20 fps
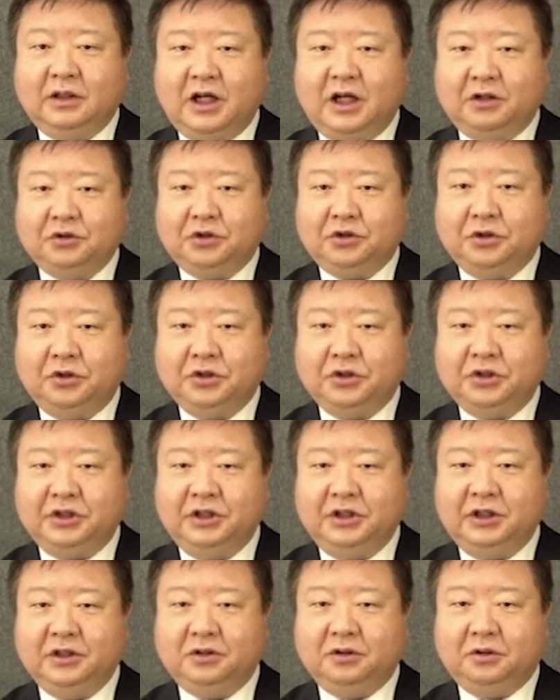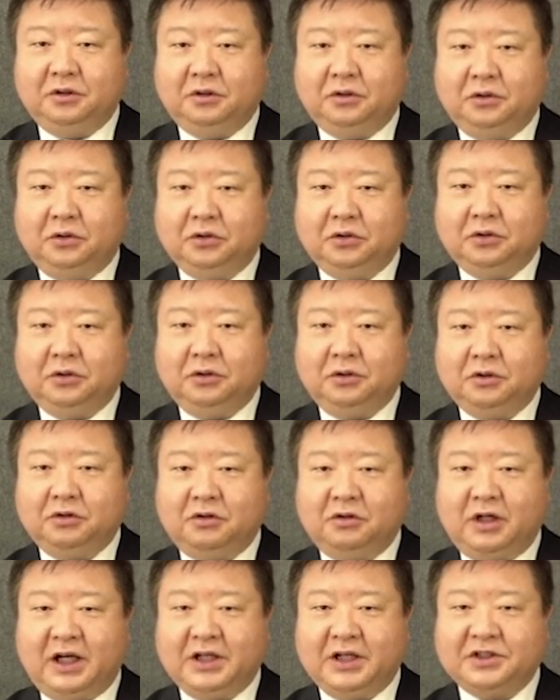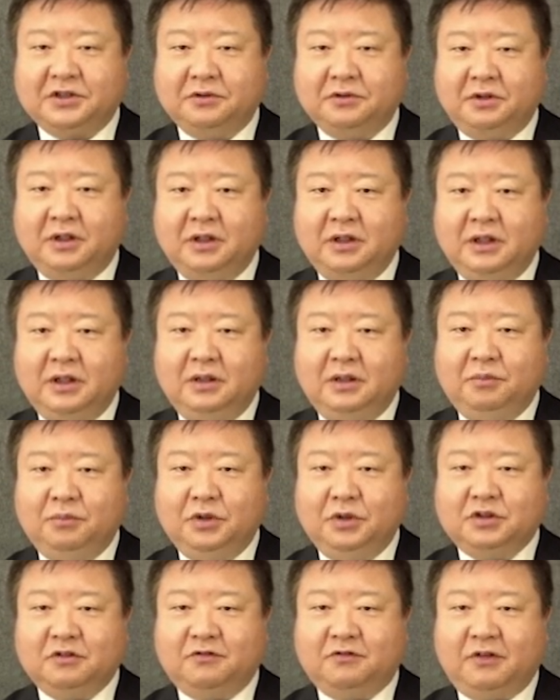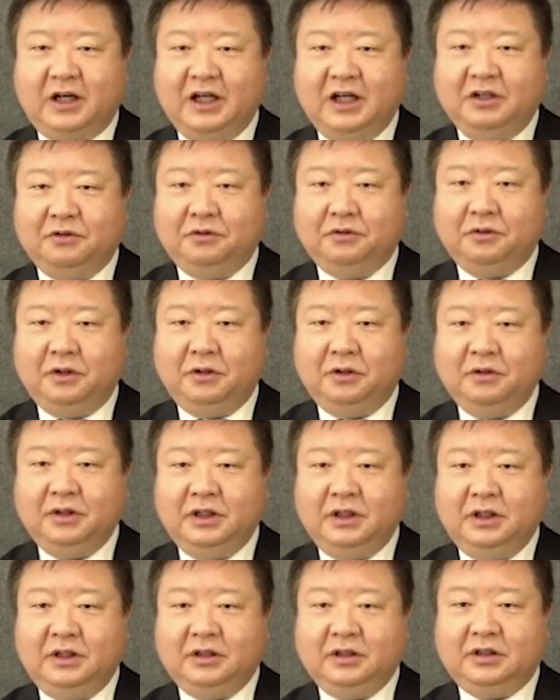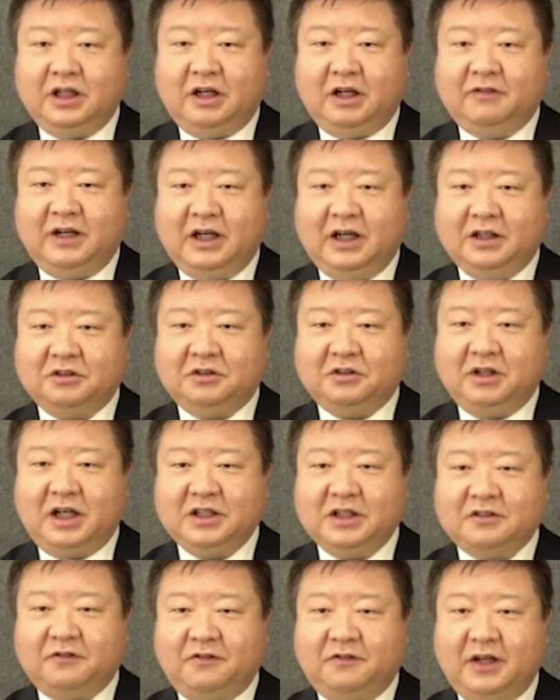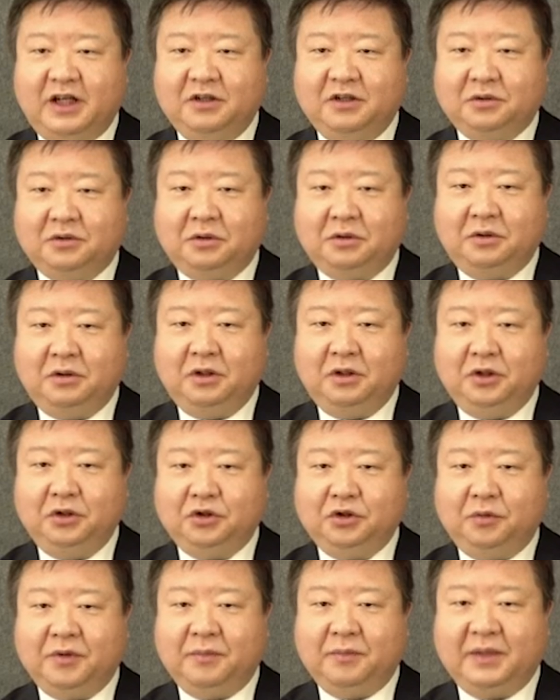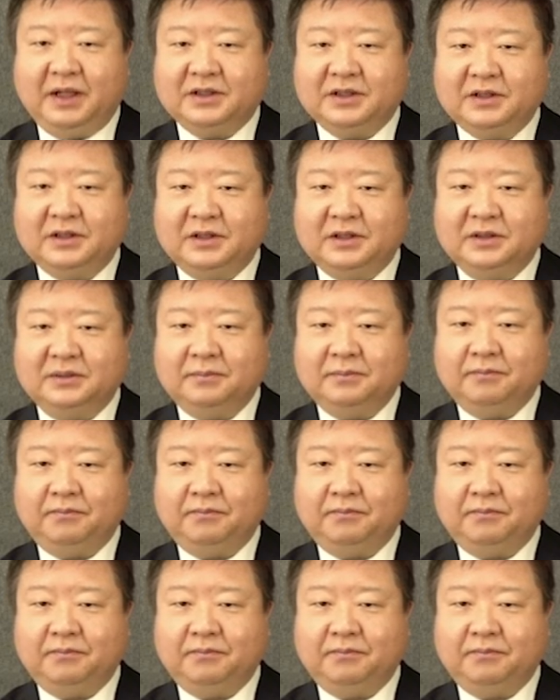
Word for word: 拡張子 .class を持つファイルを Java クラスファイルと呼びます。